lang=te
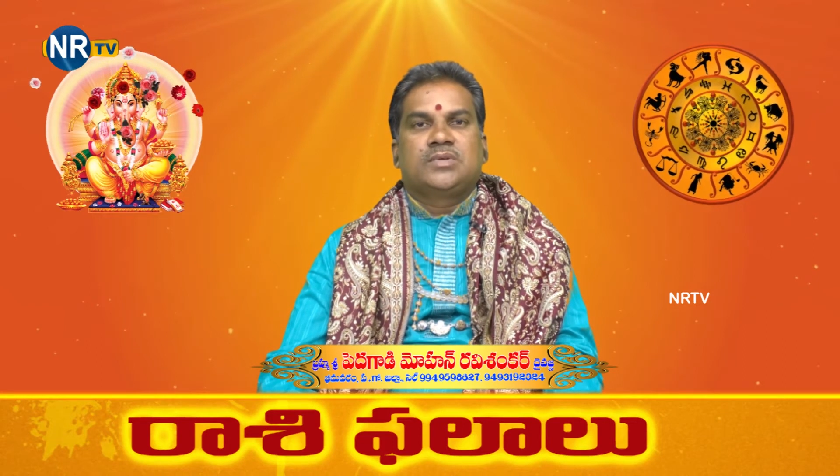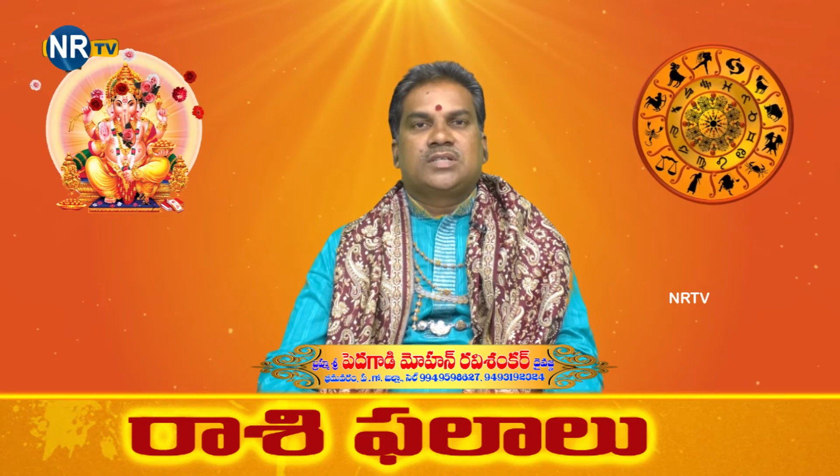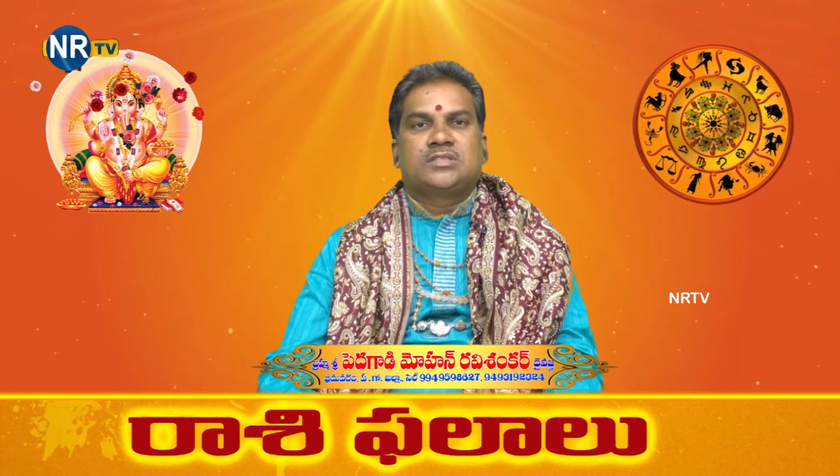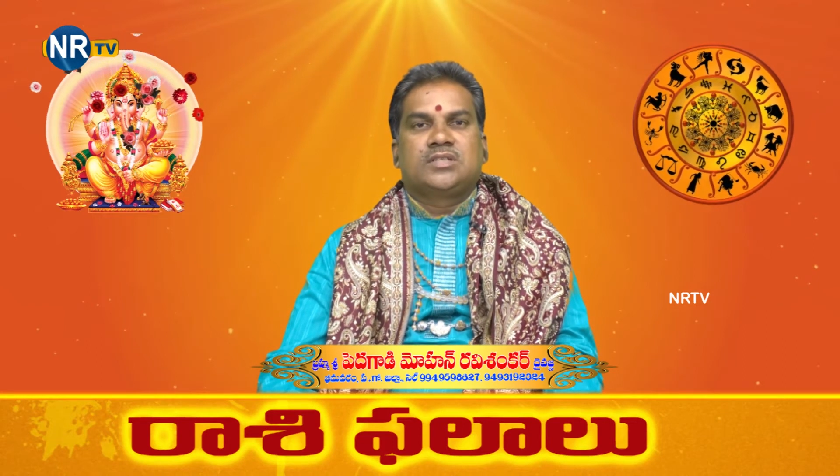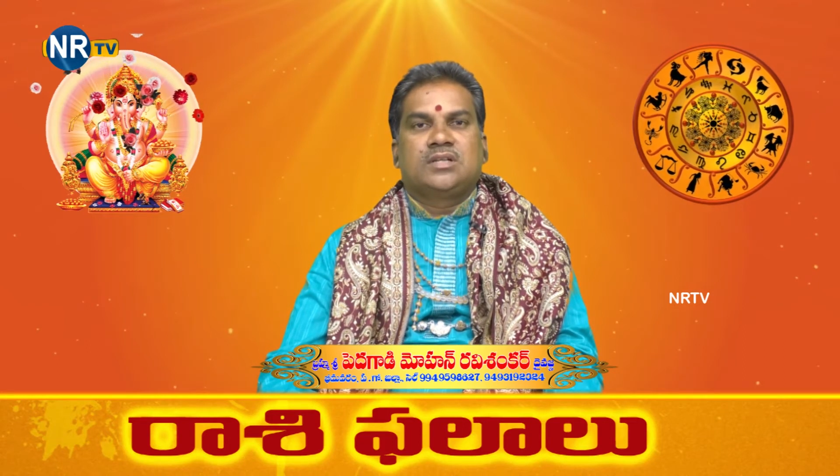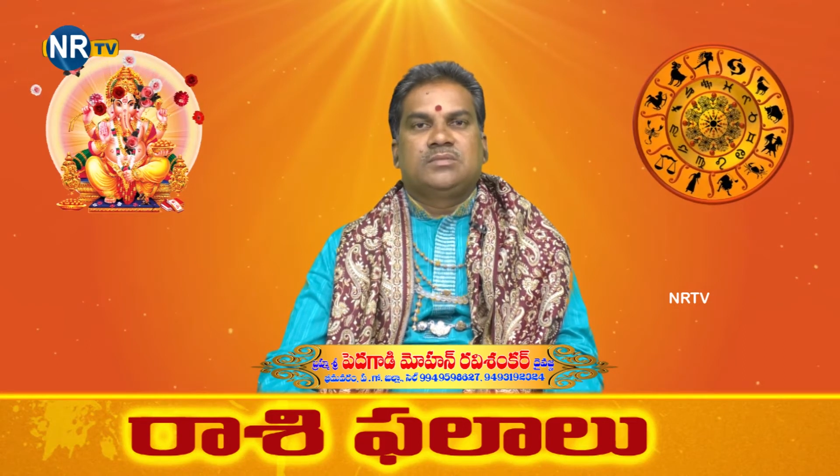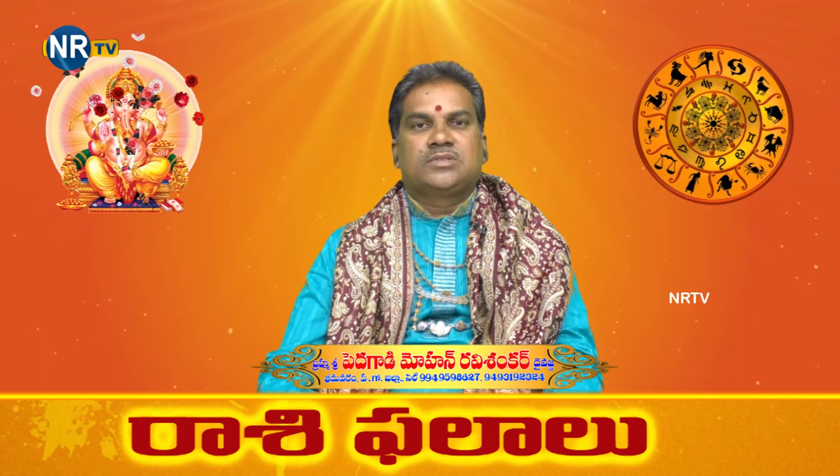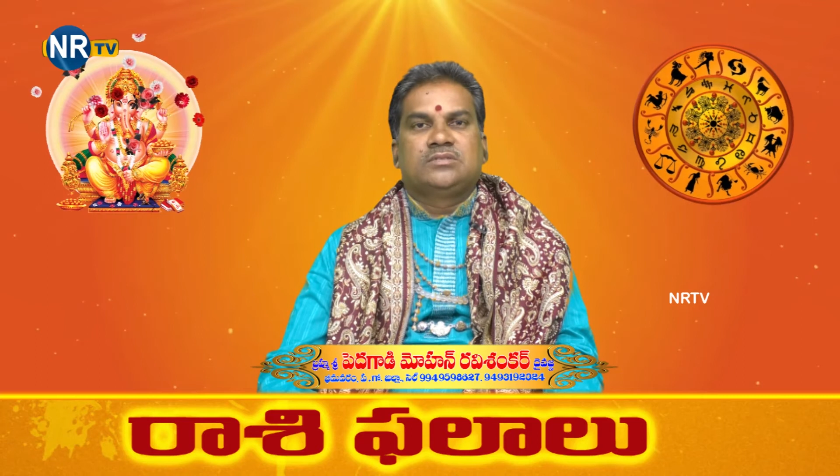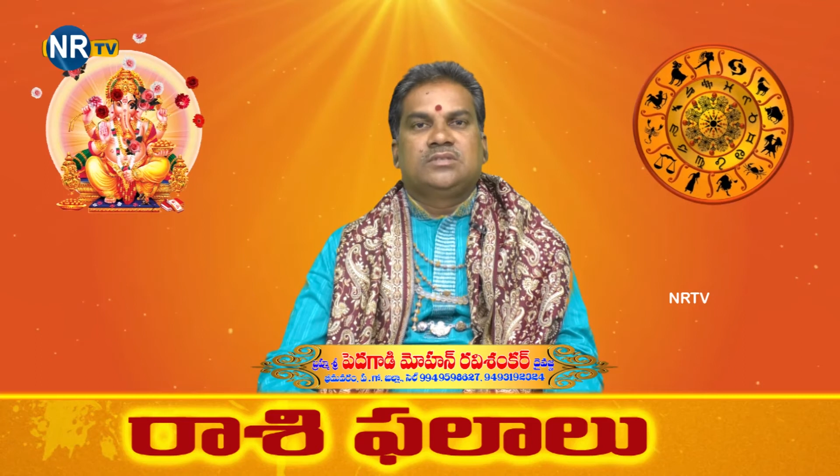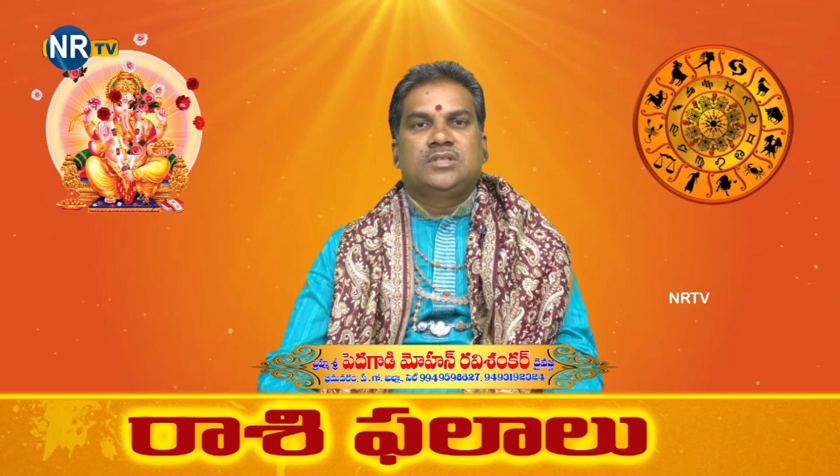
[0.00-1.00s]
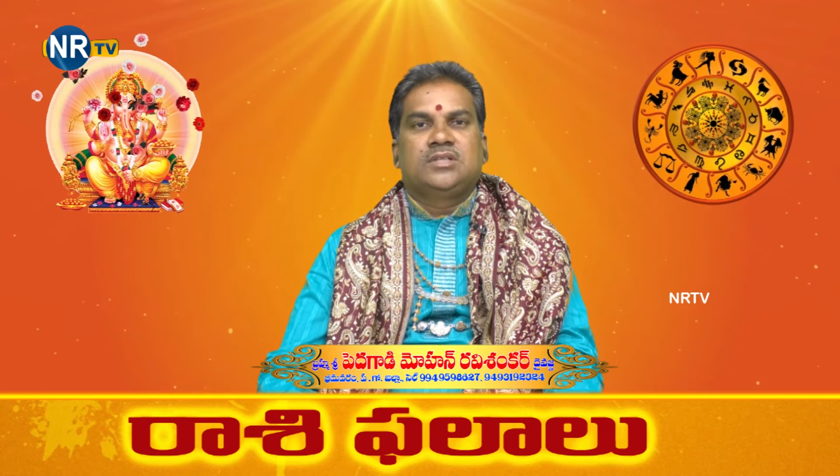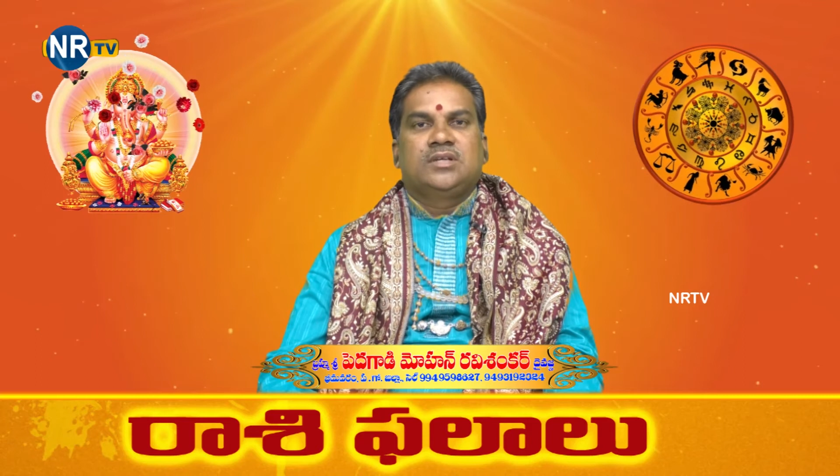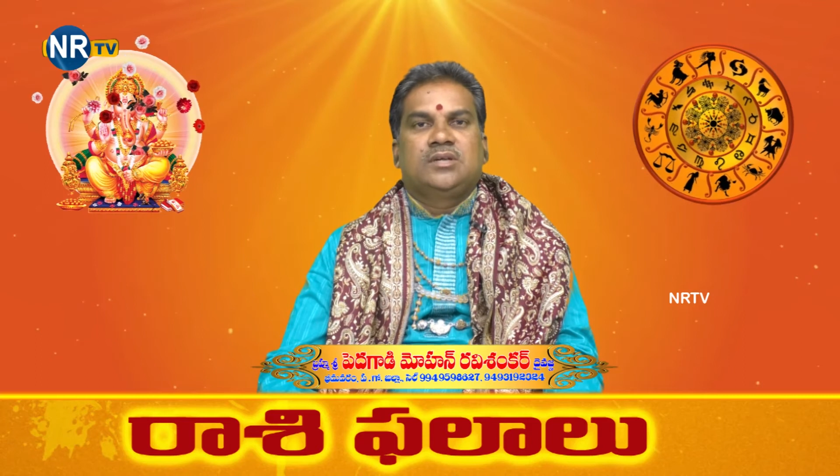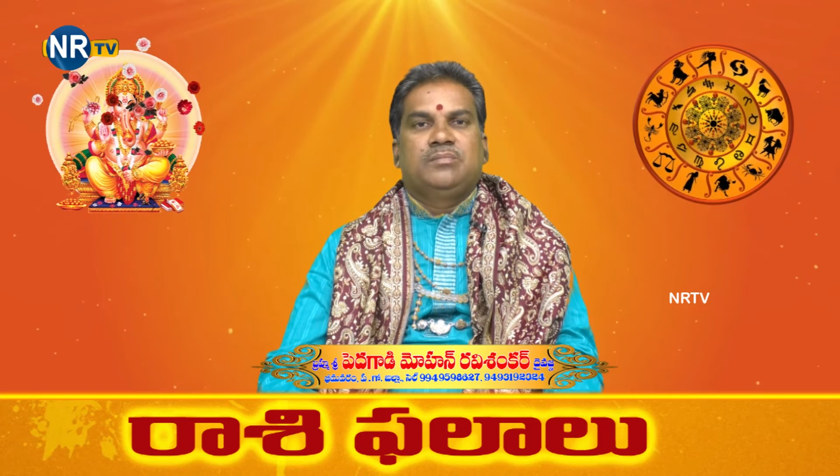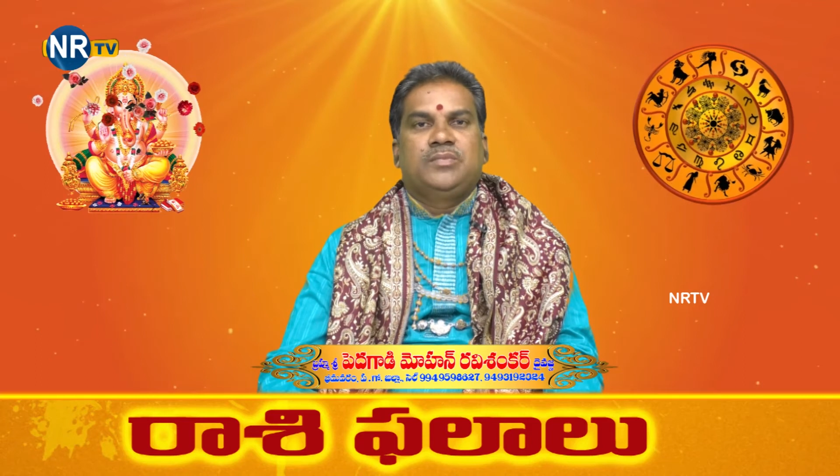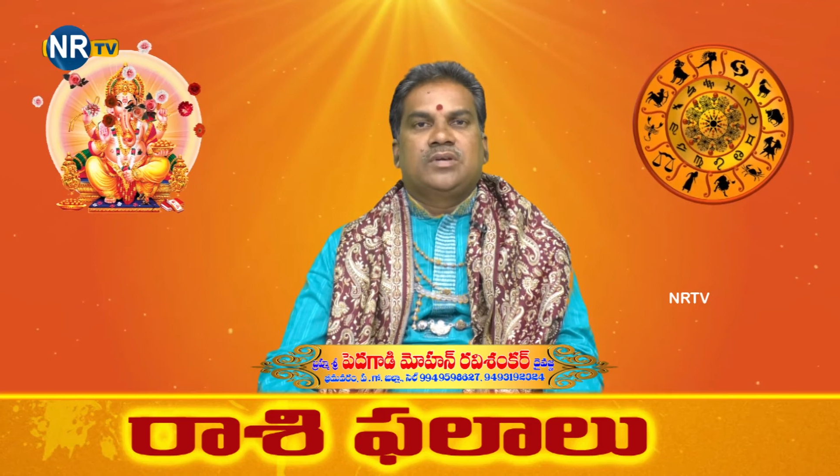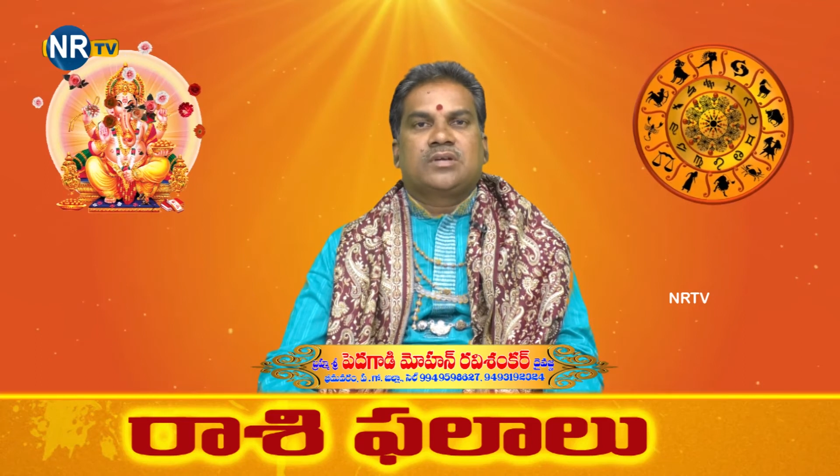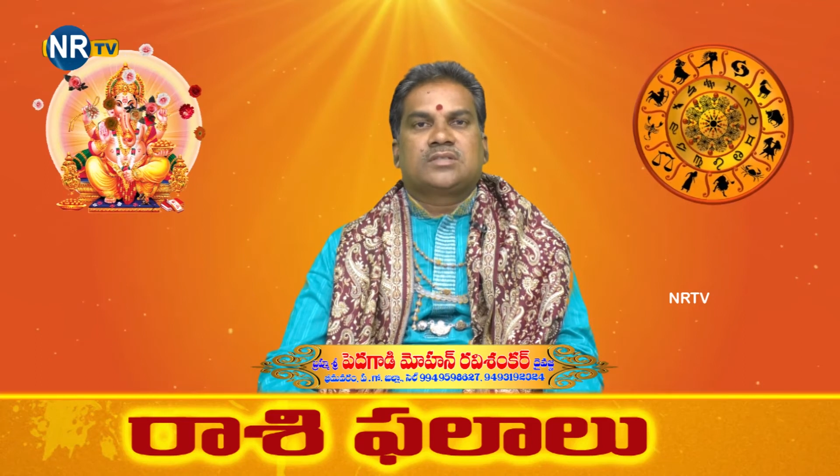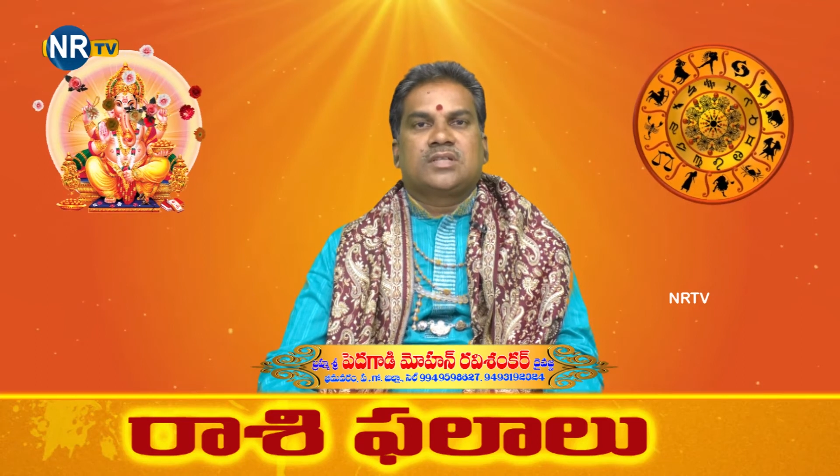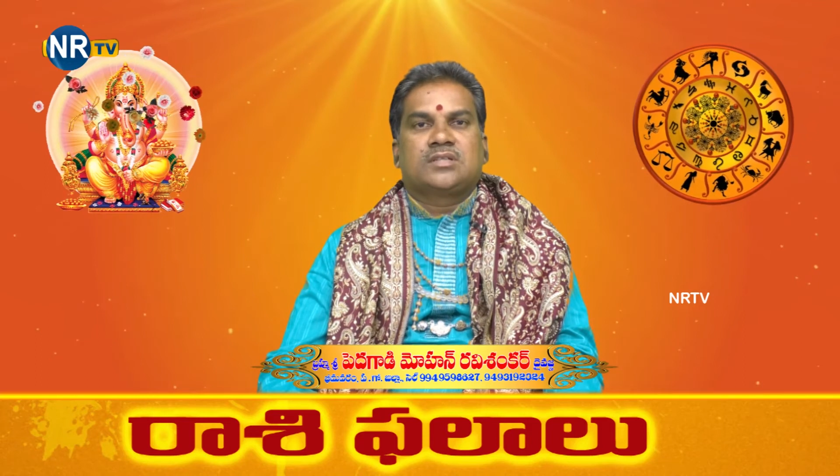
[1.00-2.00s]
పరిస్థితి లభిస్తుంది మీ
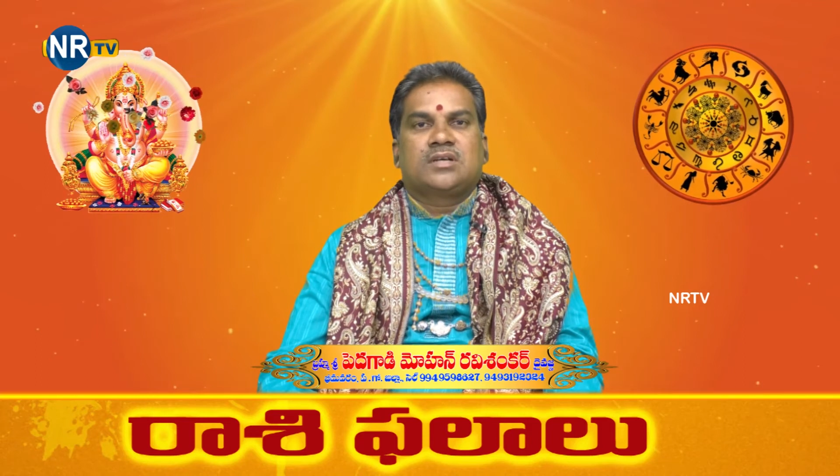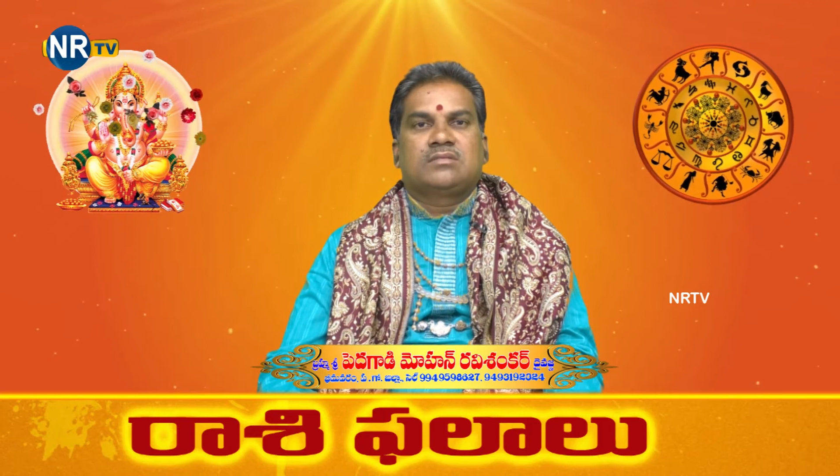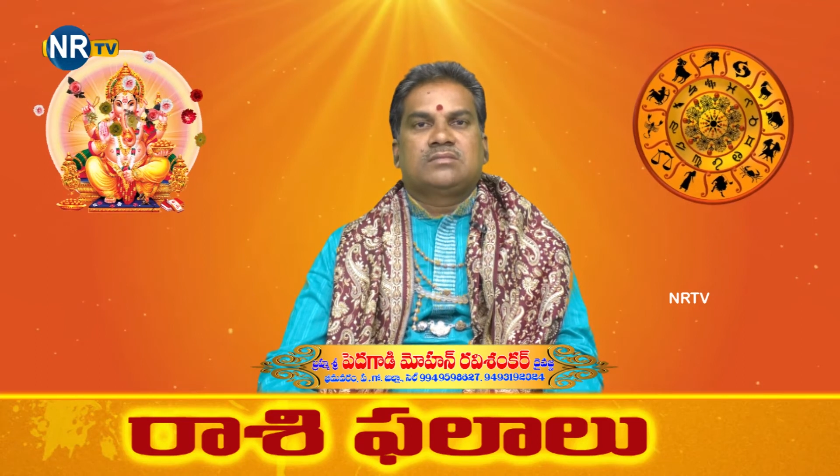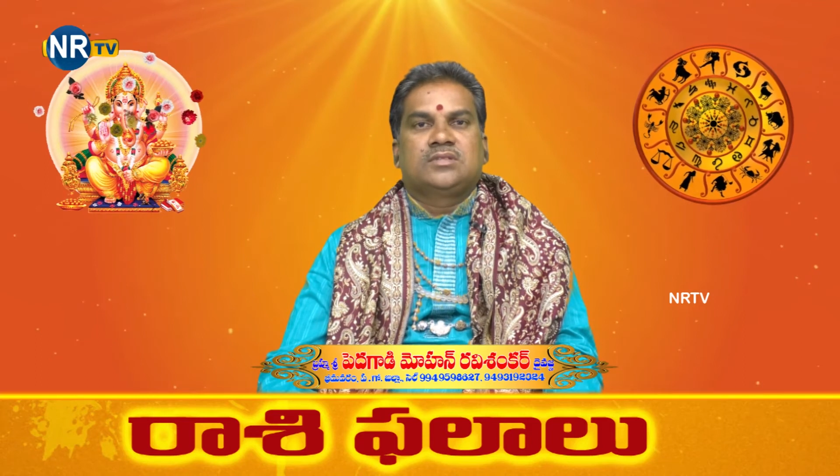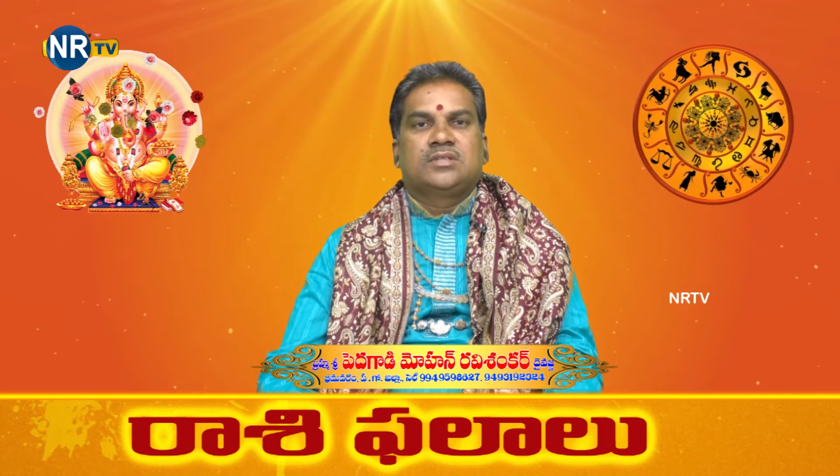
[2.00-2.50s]
యొక్క సంతానం